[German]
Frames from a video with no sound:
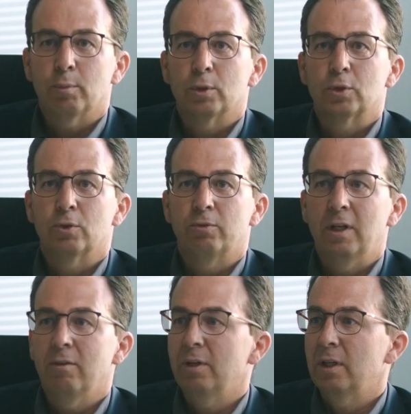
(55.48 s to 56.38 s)
wenn man so
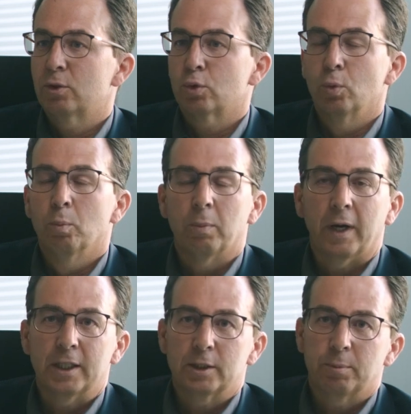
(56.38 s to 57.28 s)
will, wie zum
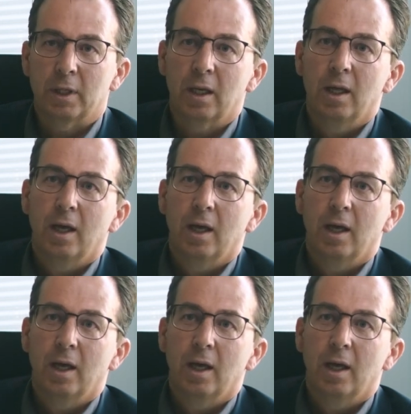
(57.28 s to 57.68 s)
Beispiel